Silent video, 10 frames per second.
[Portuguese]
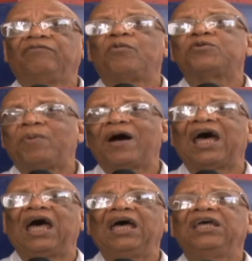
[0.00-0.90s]
Vamos
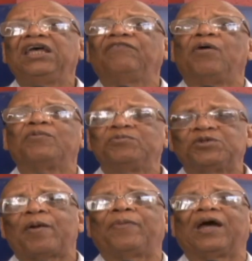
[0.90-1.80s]
parar e vamos
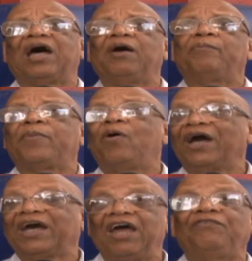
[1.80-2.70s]
nos preparar para
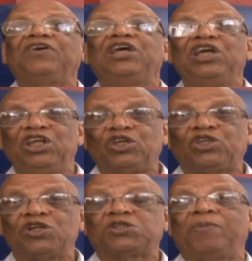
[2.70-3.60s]
uma greve. E
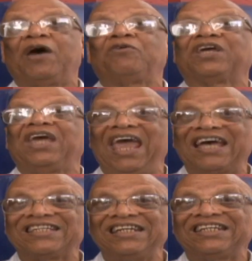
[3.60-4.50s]
nisso eu espero que
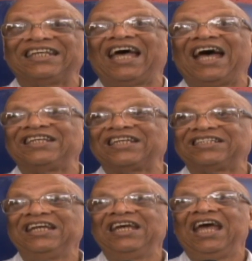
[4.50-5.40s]
as
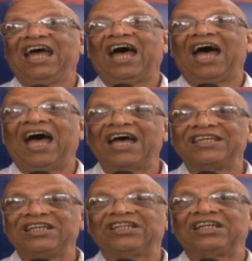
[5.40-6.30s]
entidades,
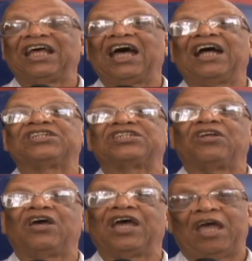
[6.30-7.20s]
as entidades
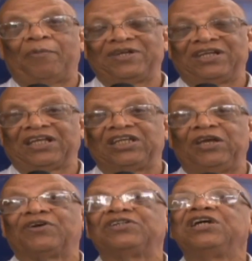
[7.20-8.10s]
né,
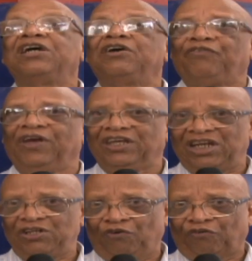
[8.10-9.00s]
representativas fiquem,
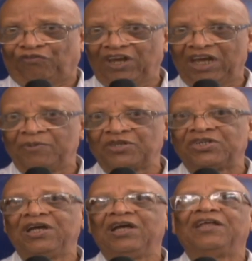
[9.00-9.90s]
sejam
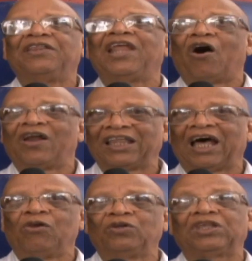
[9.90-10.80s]
firmes na hora
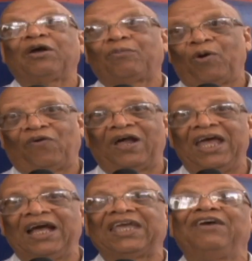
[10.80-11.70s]
da luta, como eu
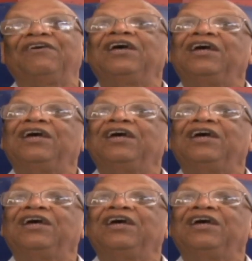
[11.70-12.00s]
falei aqui.